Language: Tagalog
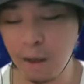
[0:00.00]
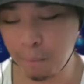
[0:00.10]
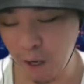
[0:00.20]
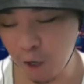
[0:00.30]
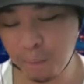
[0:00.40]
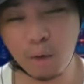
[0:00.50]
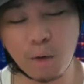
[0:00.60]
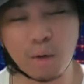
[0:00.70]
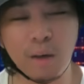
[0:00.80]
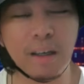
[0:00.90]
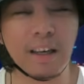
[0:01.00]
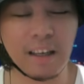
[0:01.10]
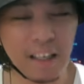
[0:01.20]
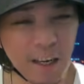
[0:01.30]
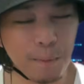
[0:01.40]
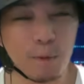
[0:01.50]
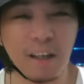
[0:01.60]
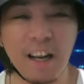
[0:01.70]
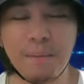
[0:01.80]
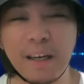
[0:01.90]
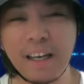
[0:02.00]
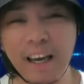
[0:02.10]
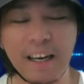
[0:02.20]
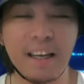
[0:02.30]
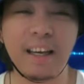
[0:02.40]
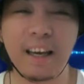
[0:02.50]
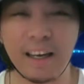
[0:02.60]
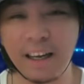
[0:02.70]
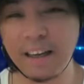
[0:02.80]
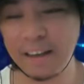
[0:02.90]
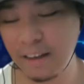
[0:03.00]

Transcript: Pero po hindi po nila magyera-gera.